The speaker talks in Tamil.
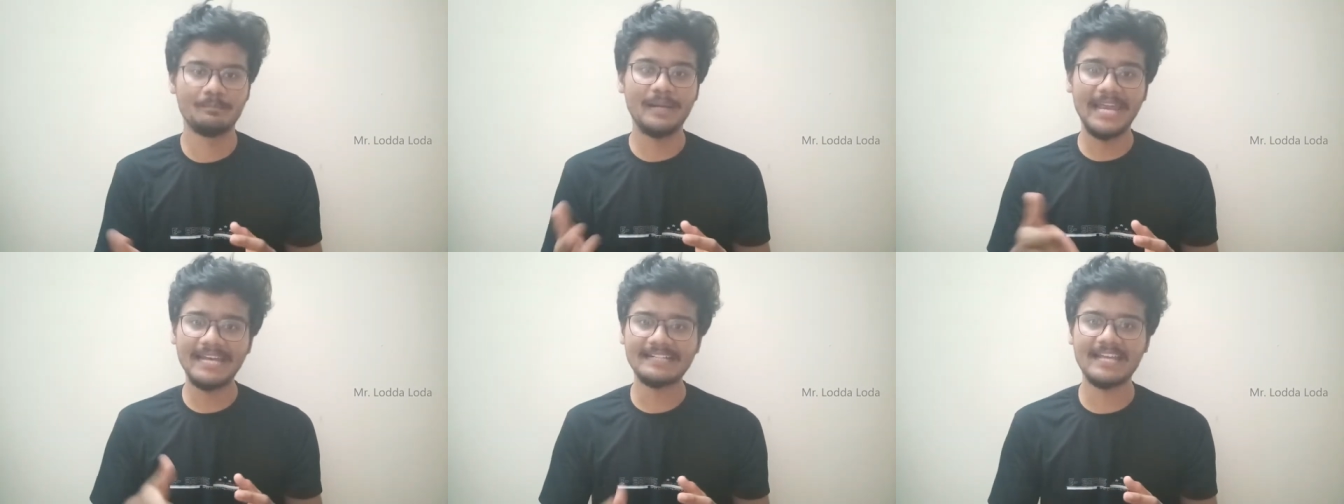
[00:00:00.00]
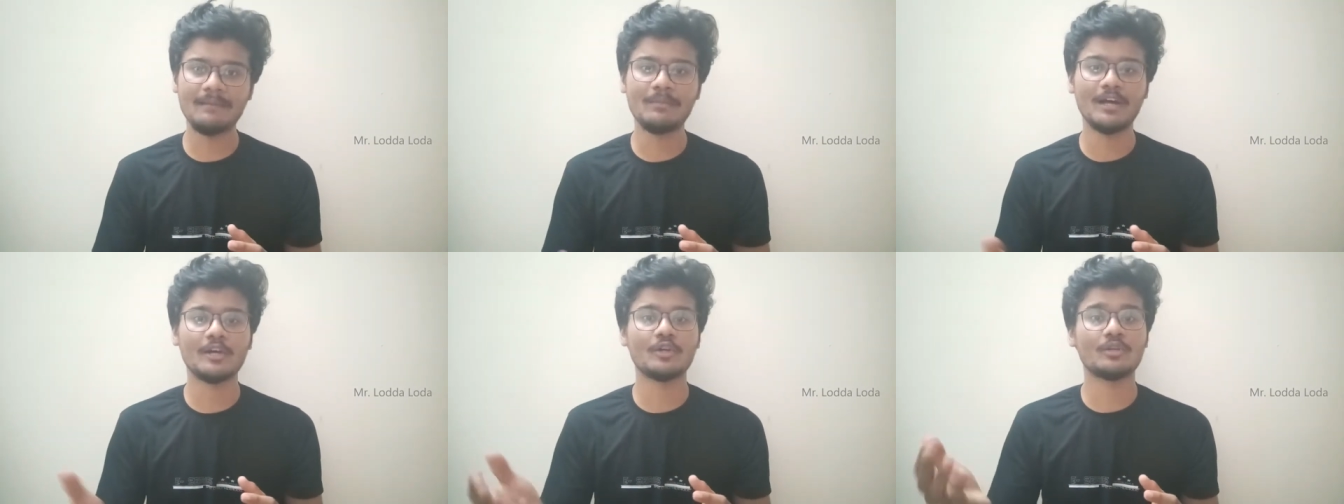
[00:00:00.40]
பிரேக் um,
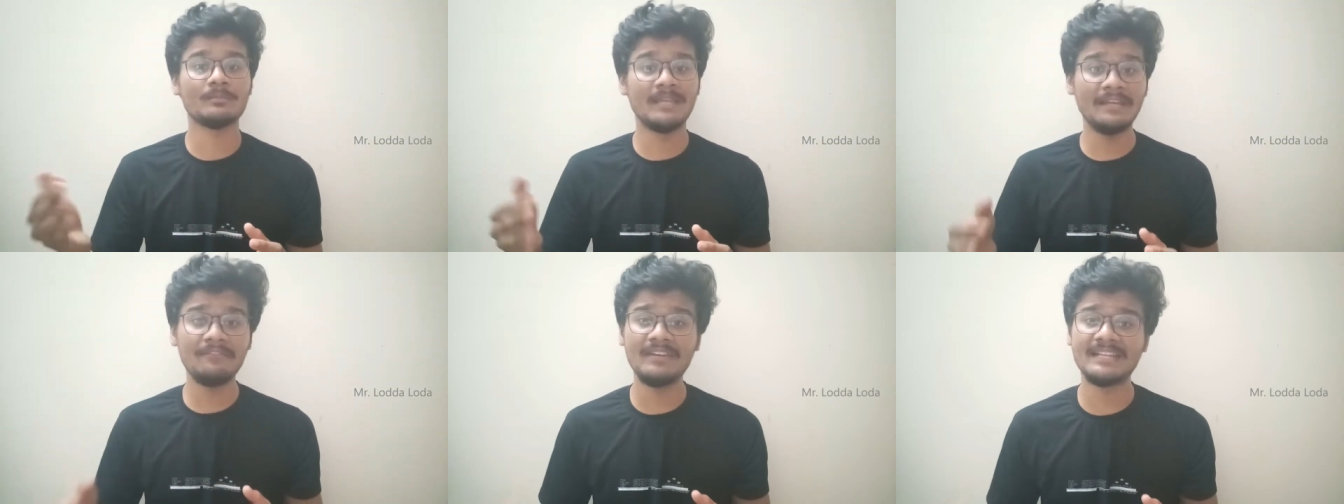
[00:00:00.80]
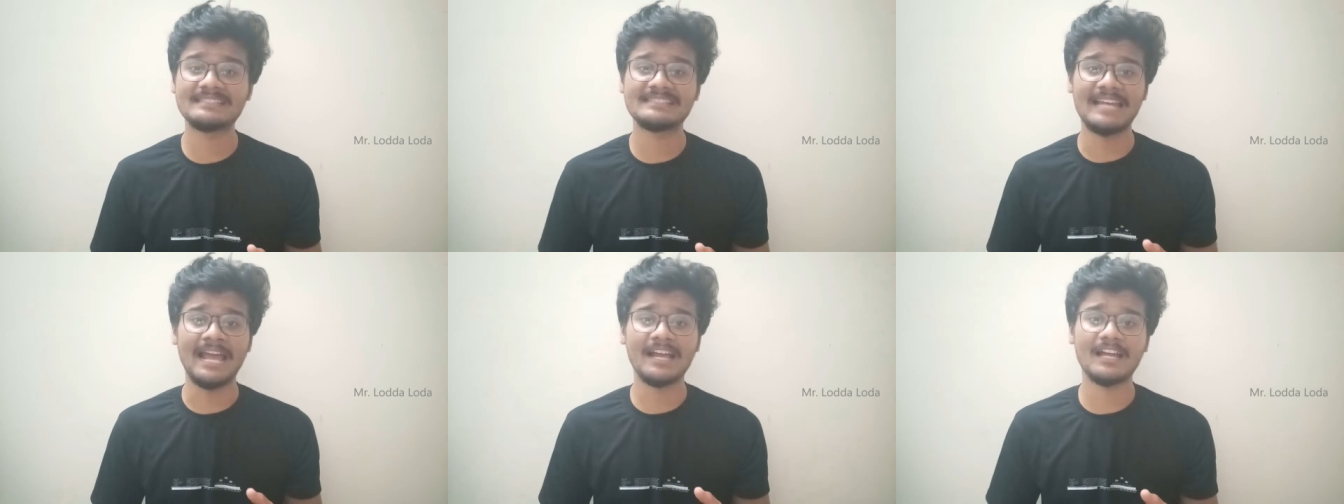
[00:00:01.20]
டைமாக இருக்கட்டும் ஈவினிங்
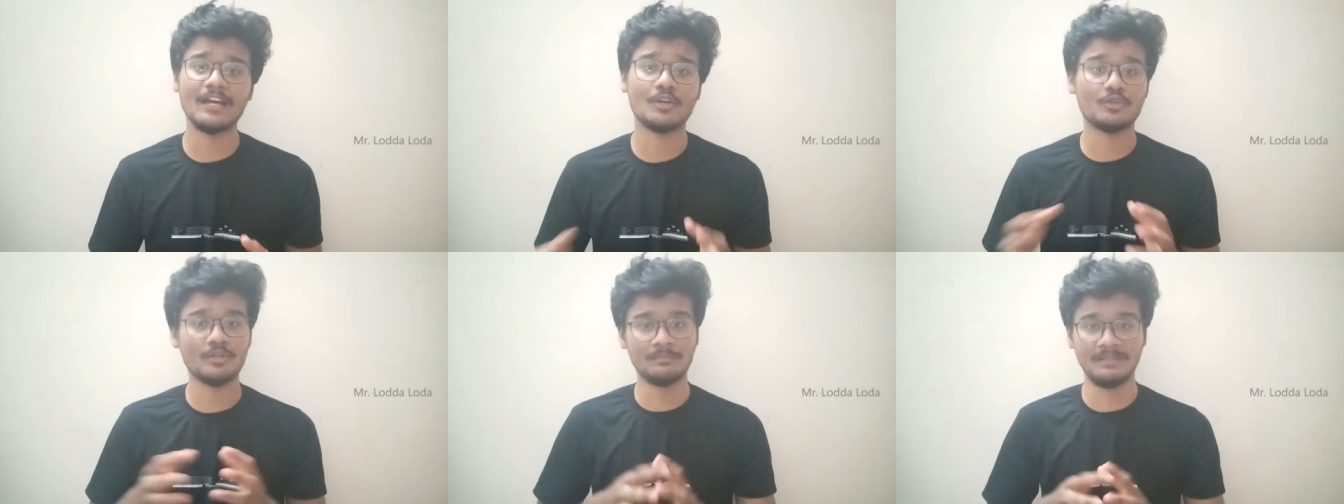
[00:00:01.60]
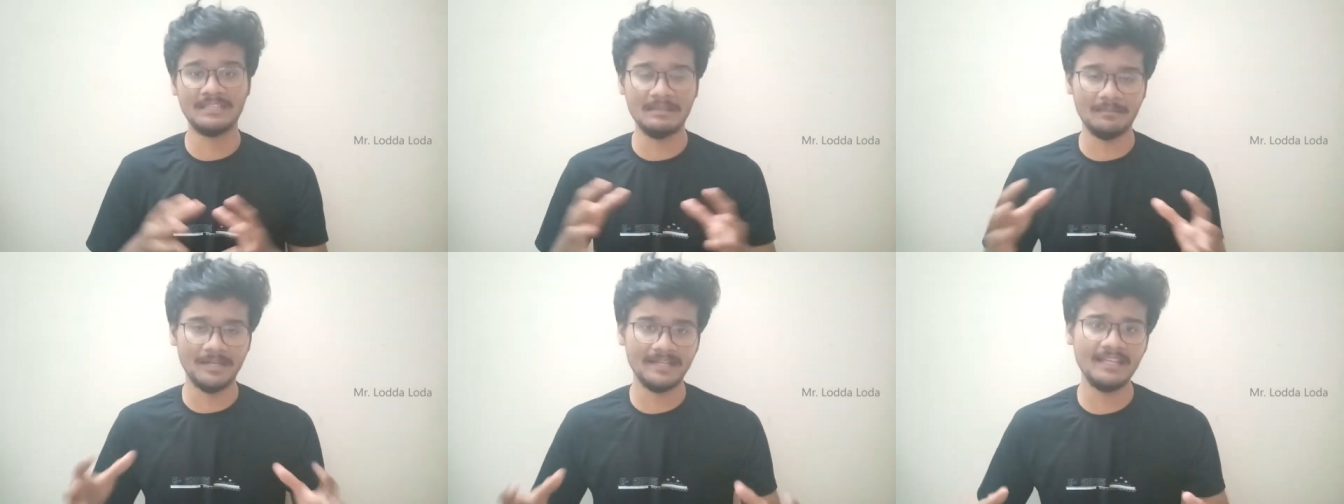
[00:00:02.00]
ஸ்நாக்காக இருக்கட்டும்
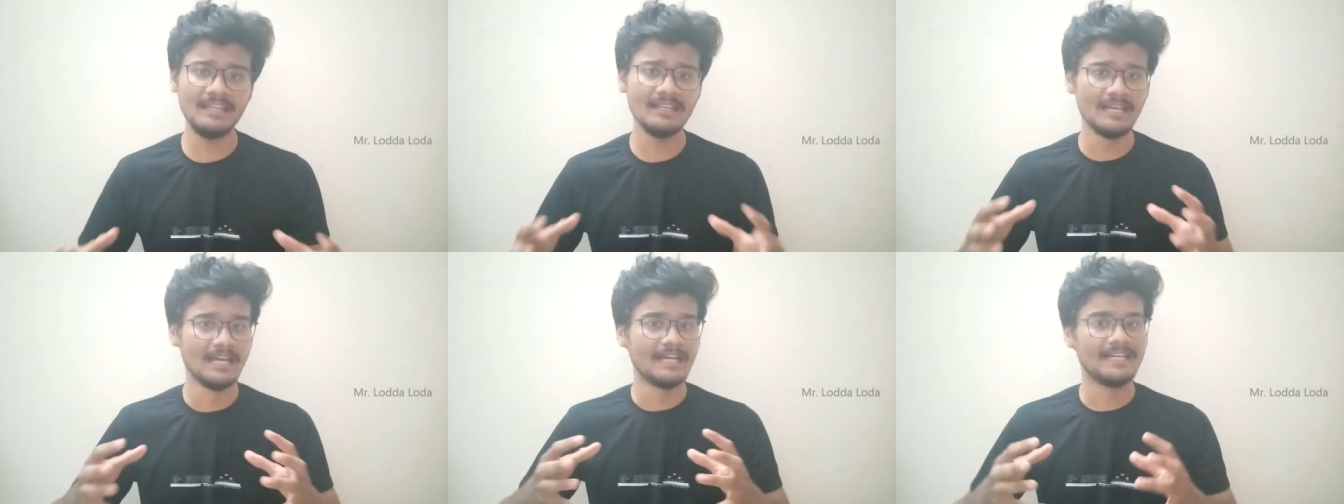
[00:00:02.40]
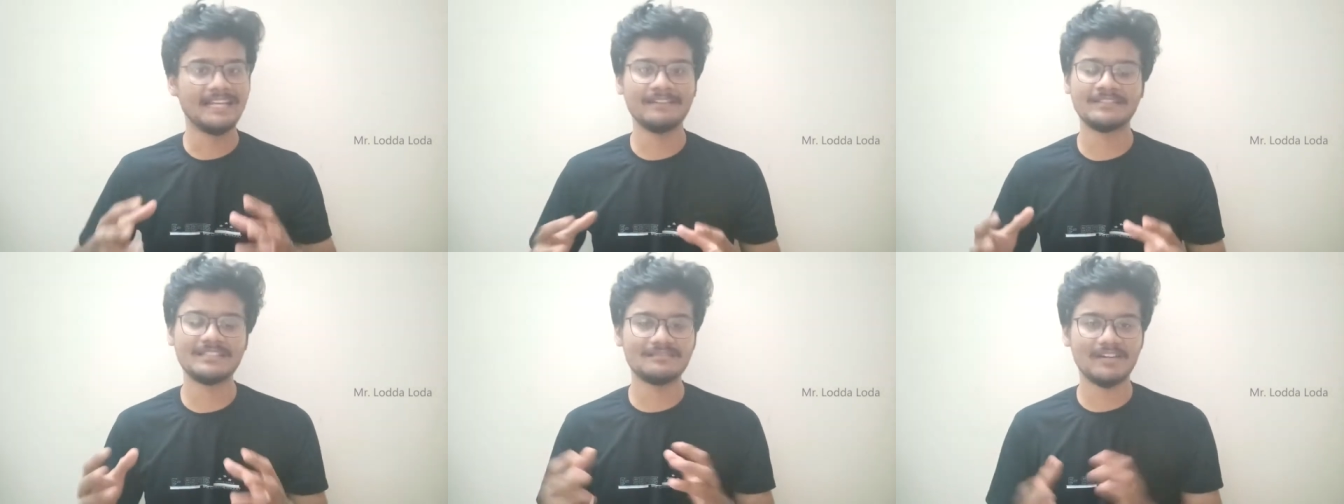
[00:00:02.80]
இந்த மாதிரி
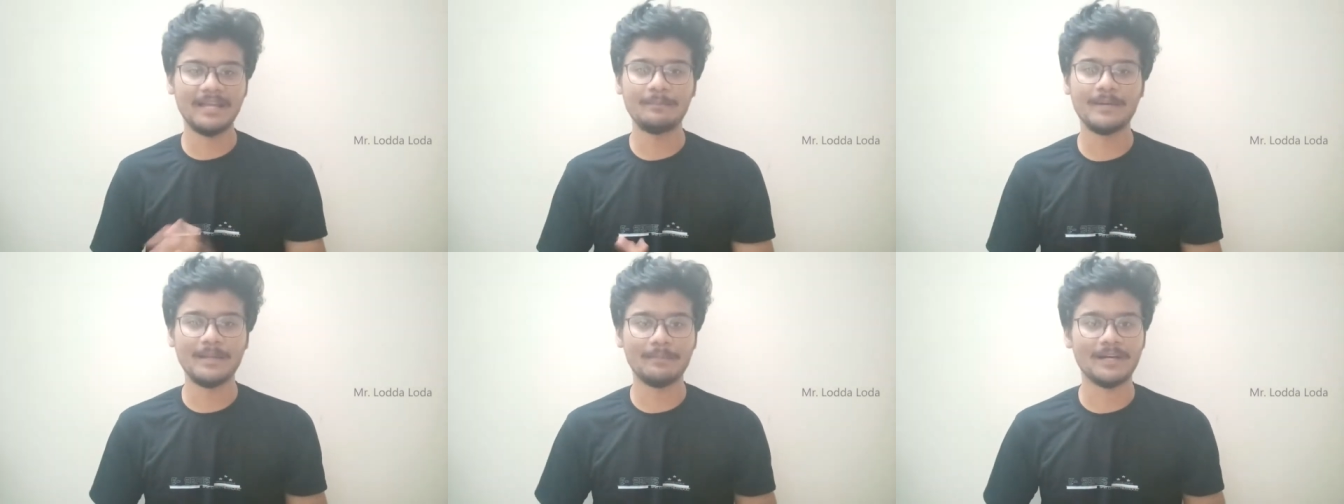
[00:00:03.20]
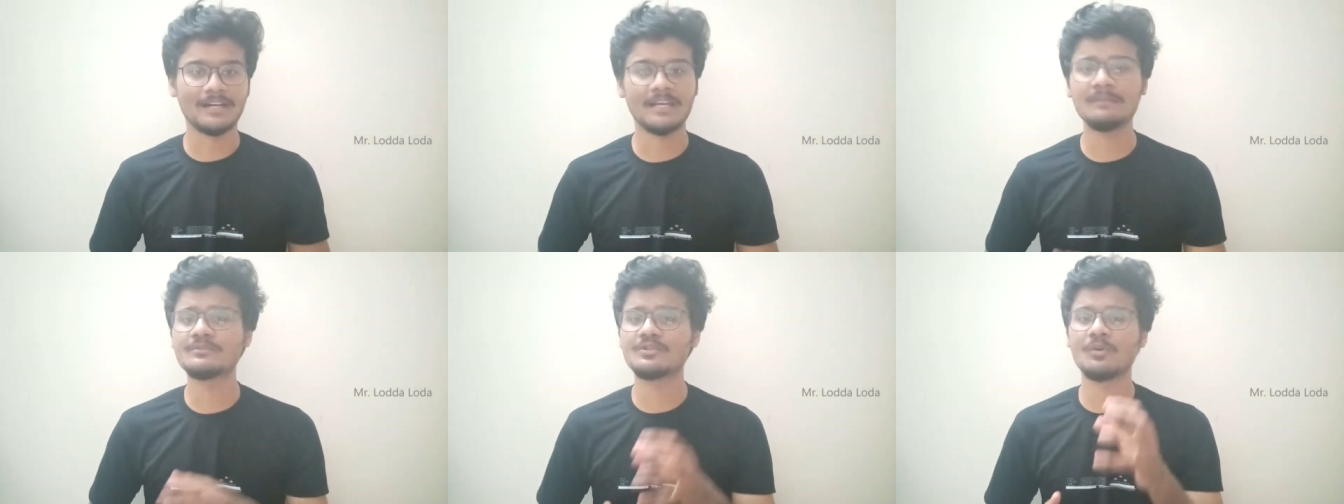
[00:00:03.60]
நீங்கள் வந்து ட்ரை பண்ணி
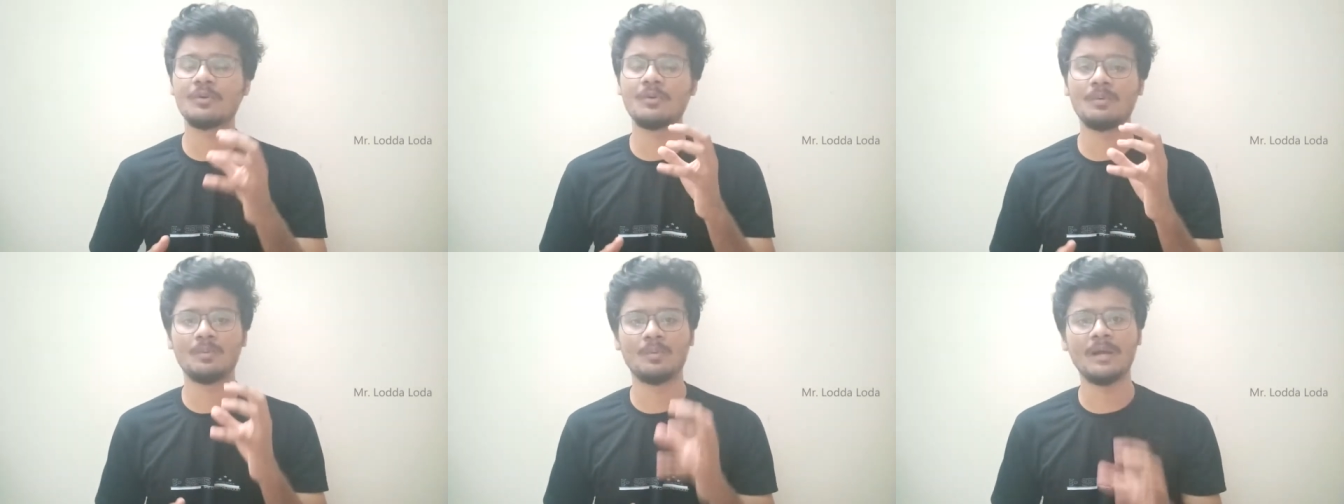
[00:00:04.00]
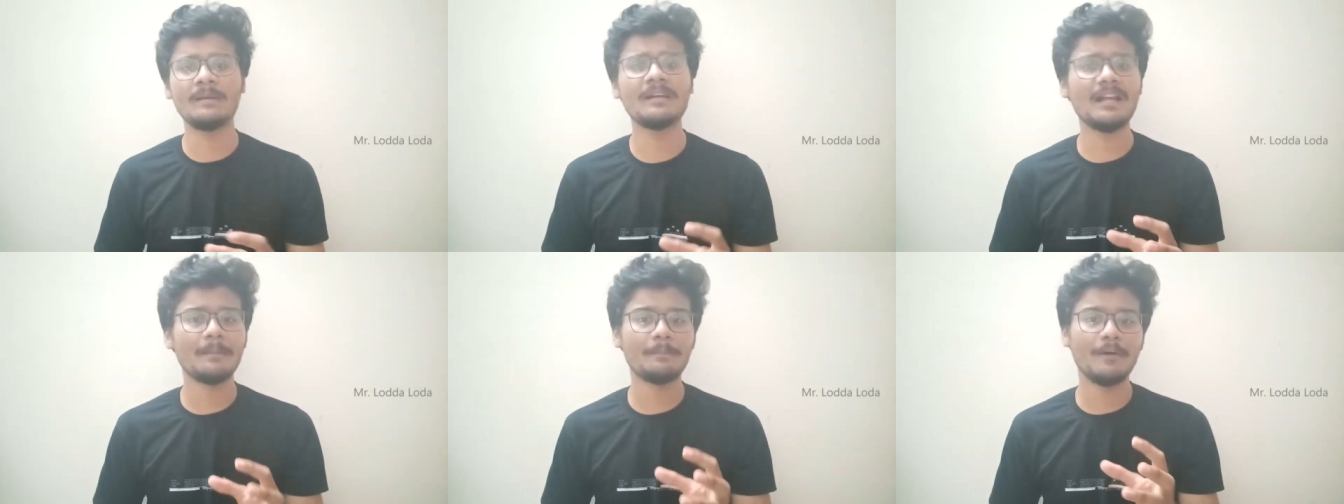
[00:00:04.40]
பார்க்கலாம் ஸோ ஒன்
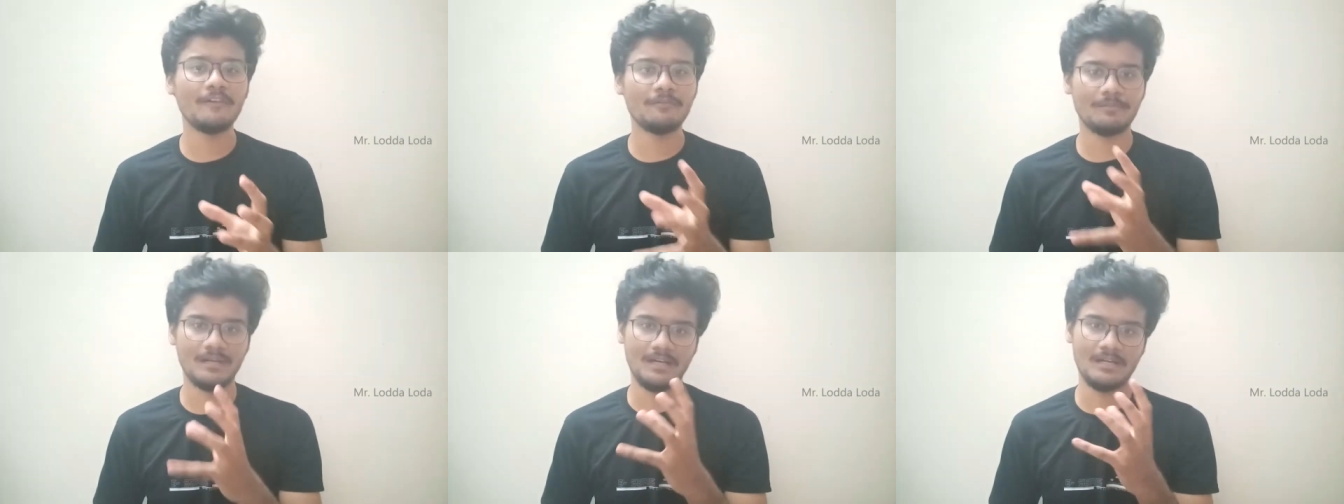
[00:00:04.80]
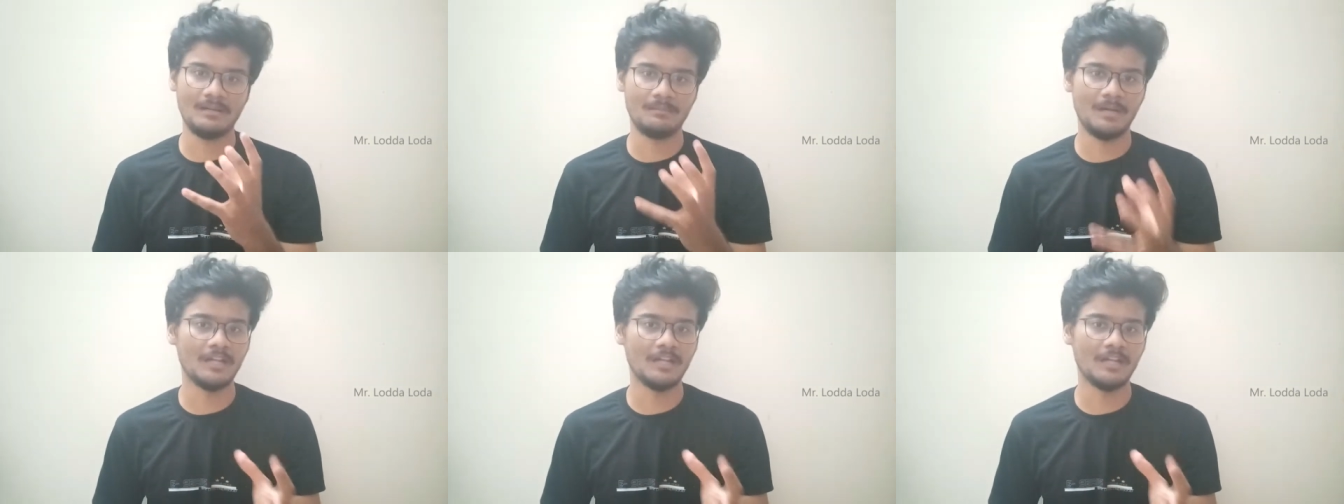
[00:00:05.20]
கப் ஆஃப் uh,